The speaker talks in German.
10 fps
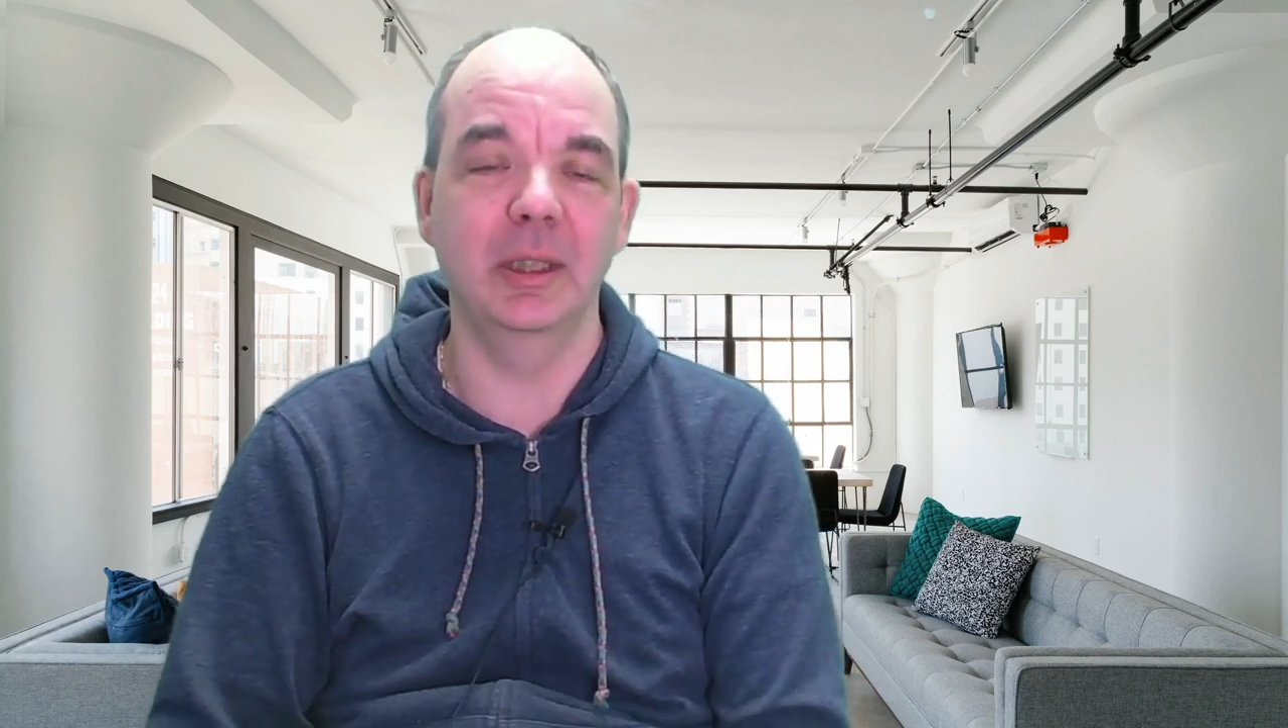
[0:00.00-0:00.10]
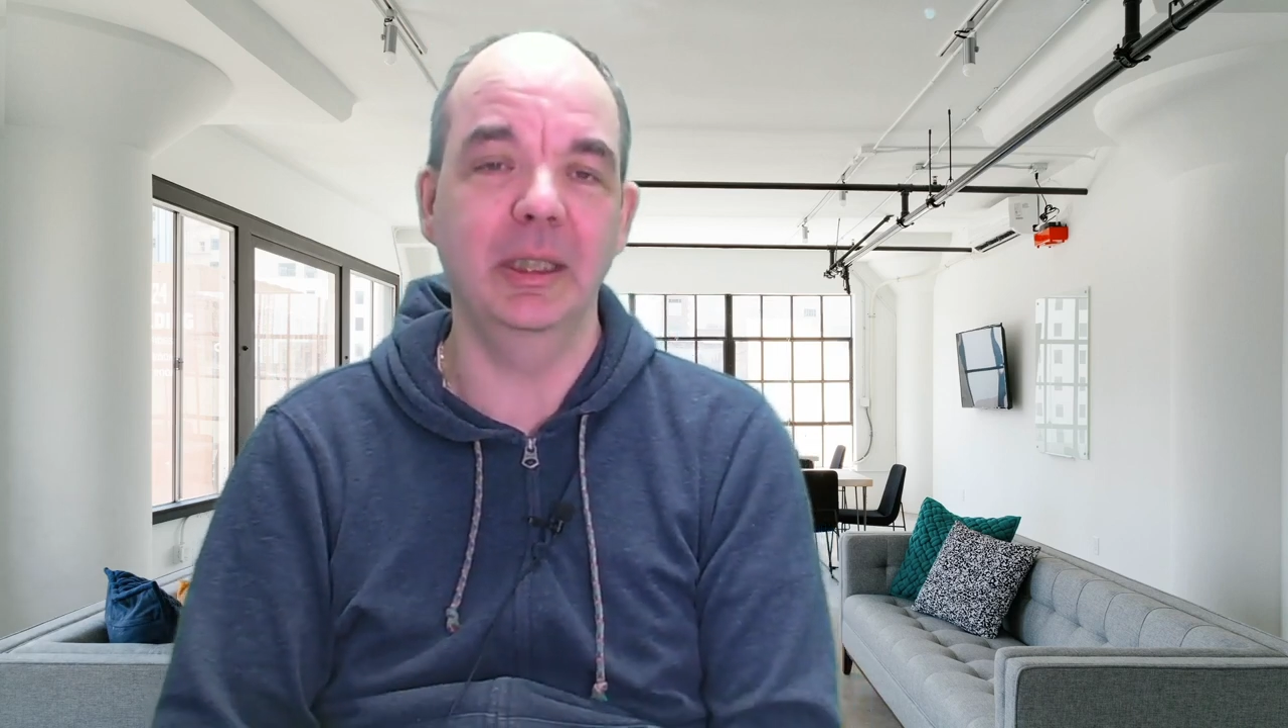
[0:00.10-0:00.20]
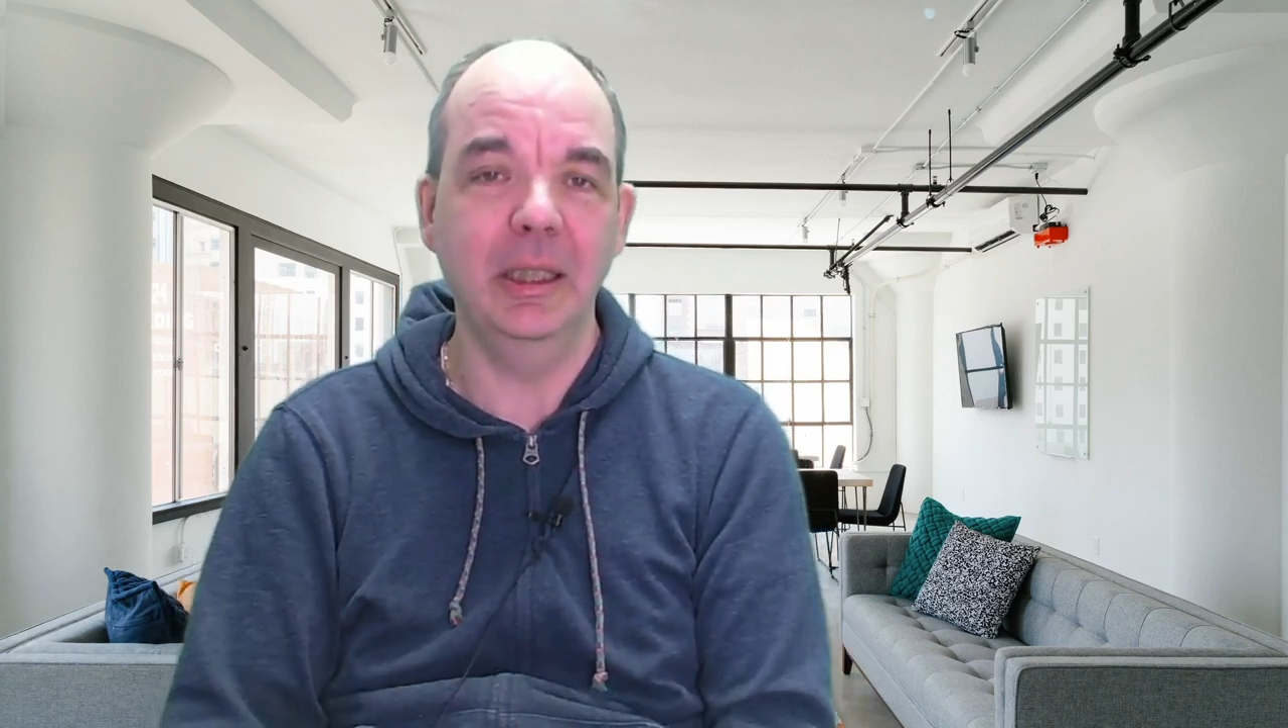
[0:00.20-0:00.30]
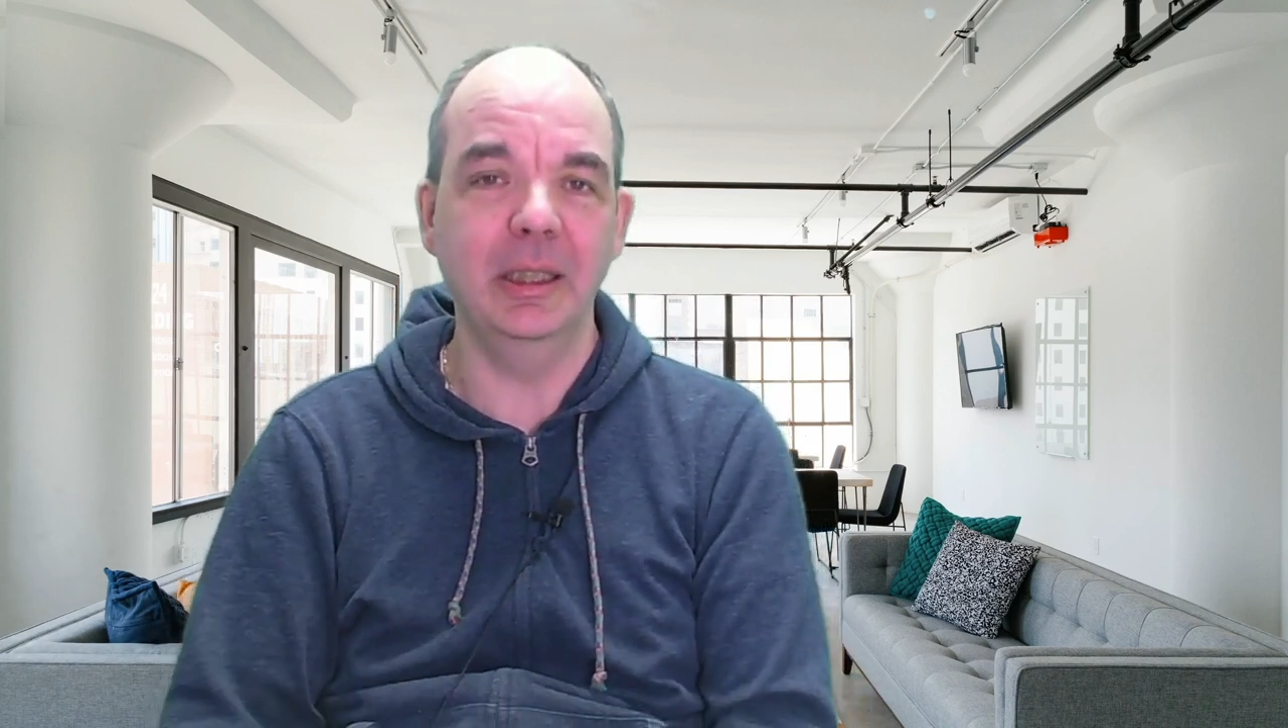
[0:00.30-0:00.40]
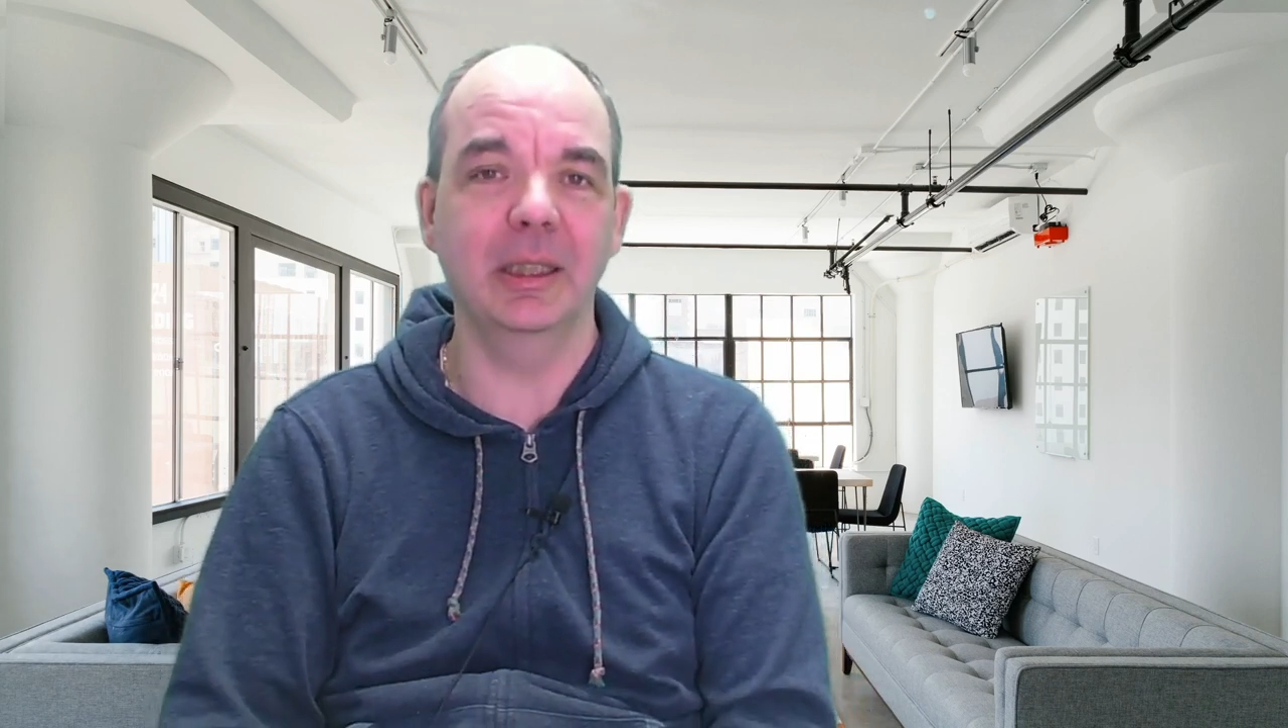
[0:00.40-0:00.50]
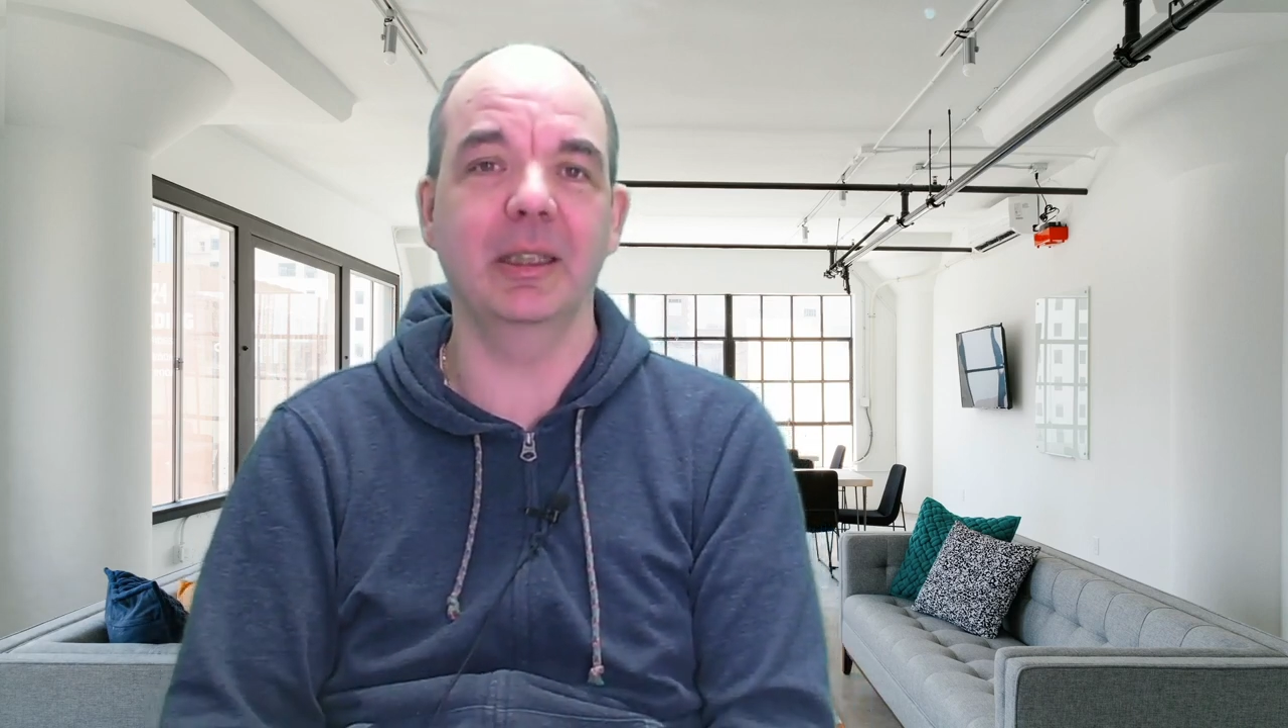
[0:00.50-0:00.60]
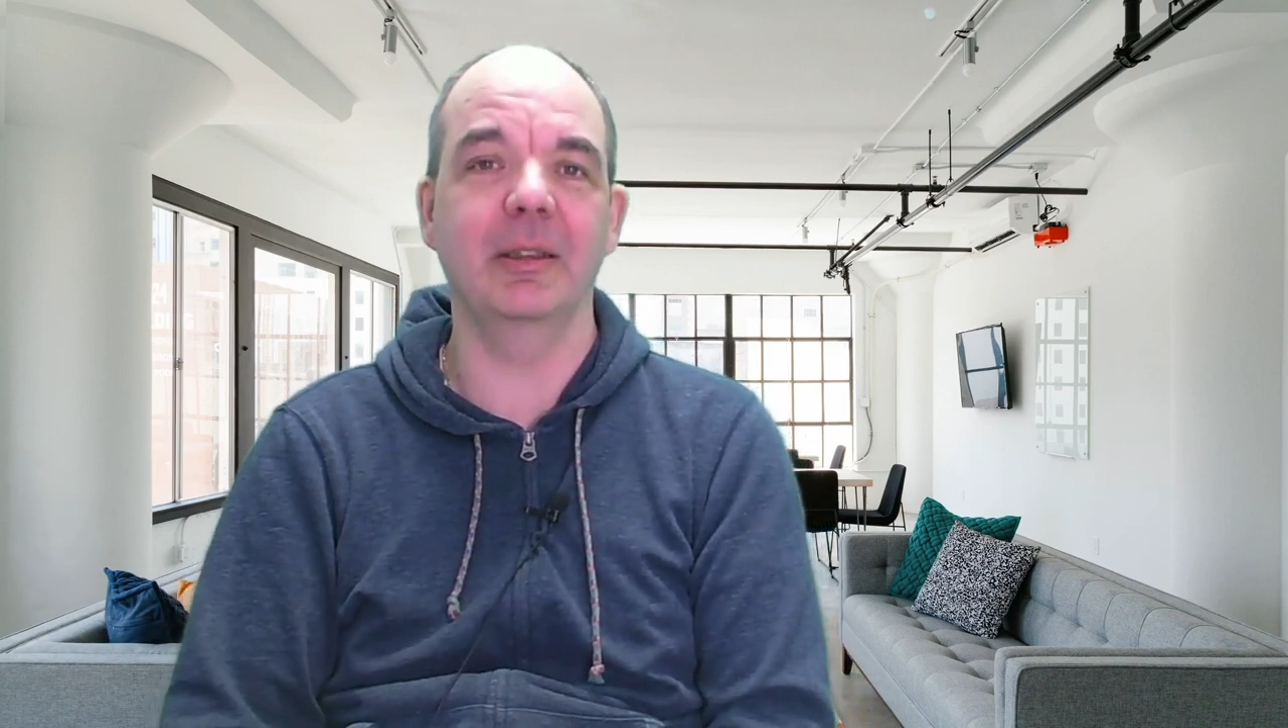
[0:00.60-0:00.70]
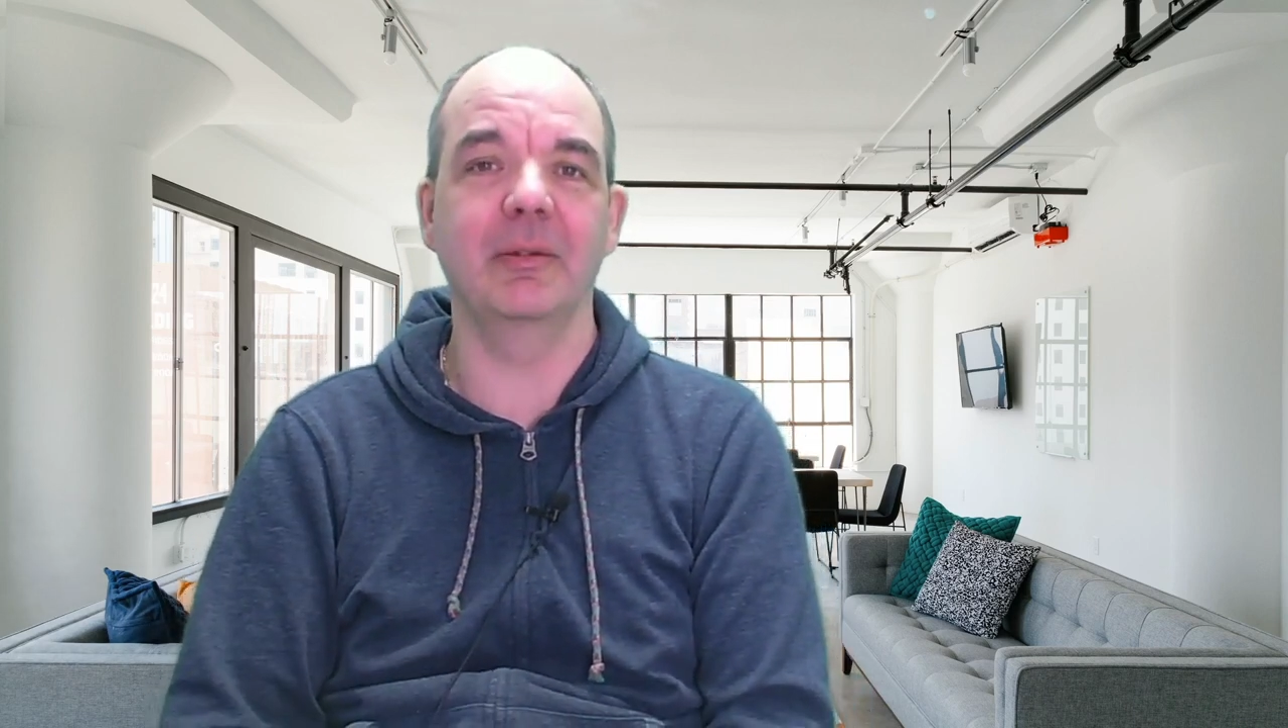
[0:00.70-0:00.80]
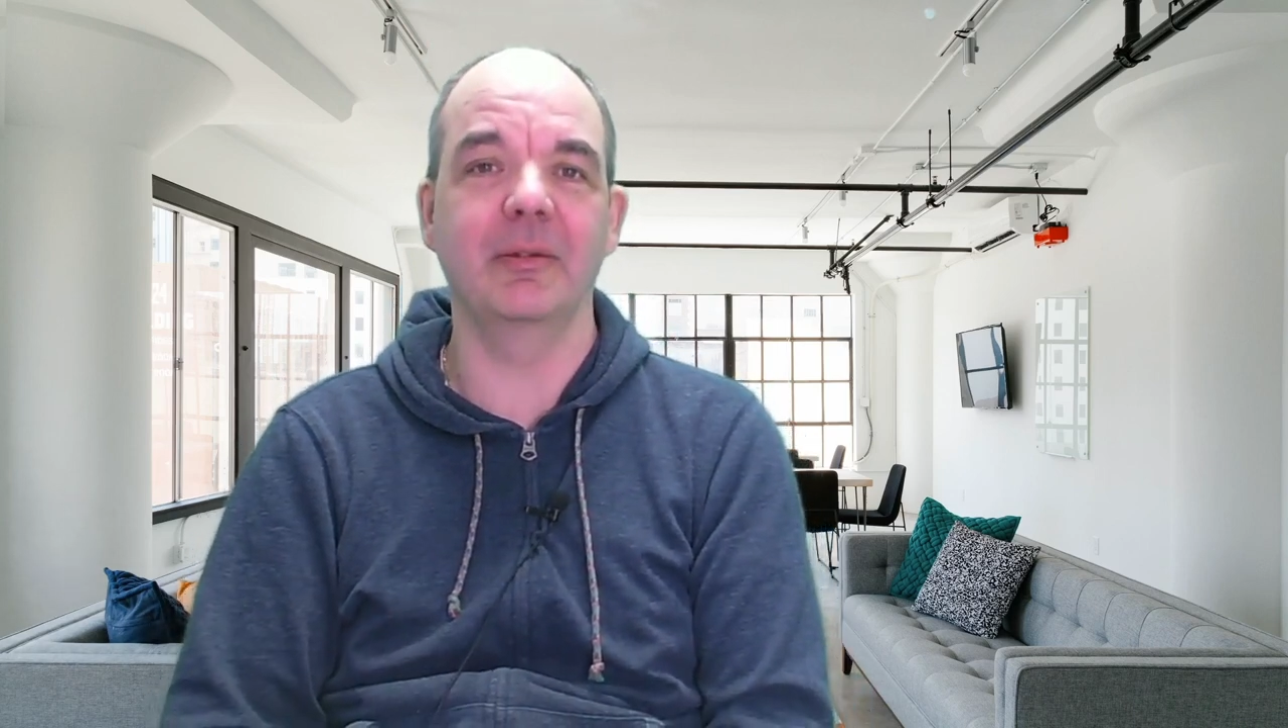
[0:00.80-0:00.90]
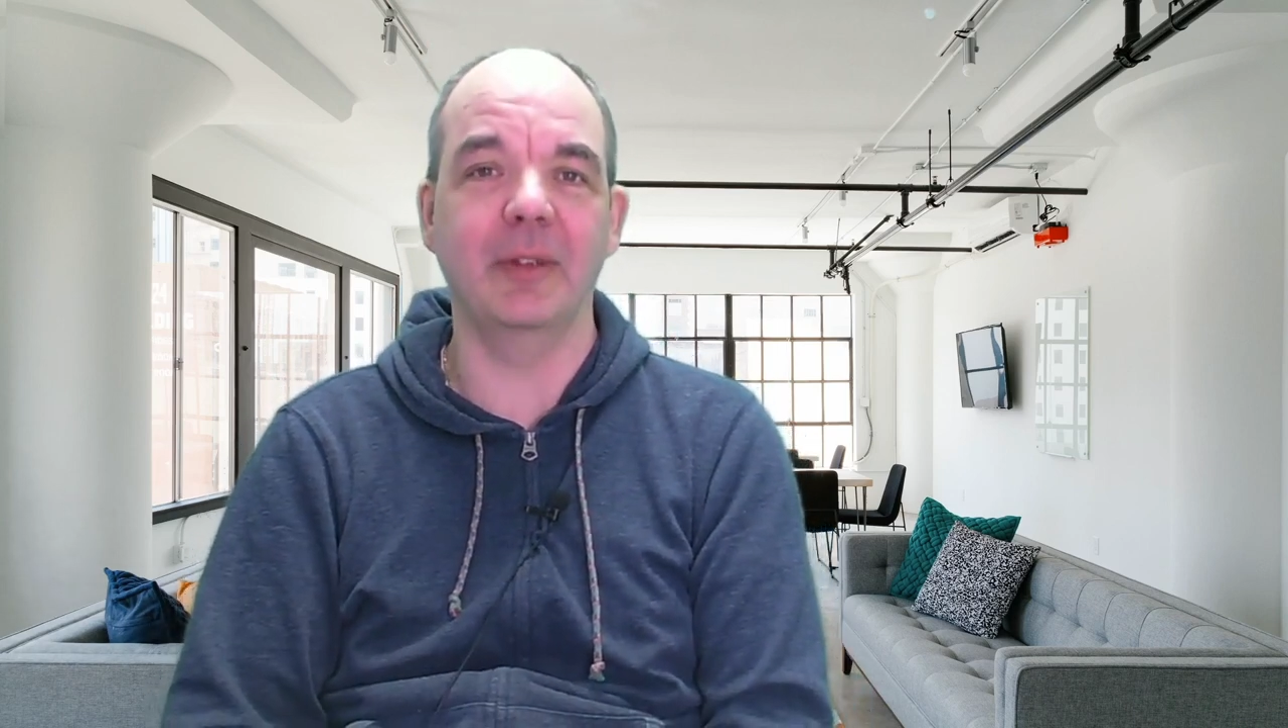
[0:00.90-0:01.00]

hier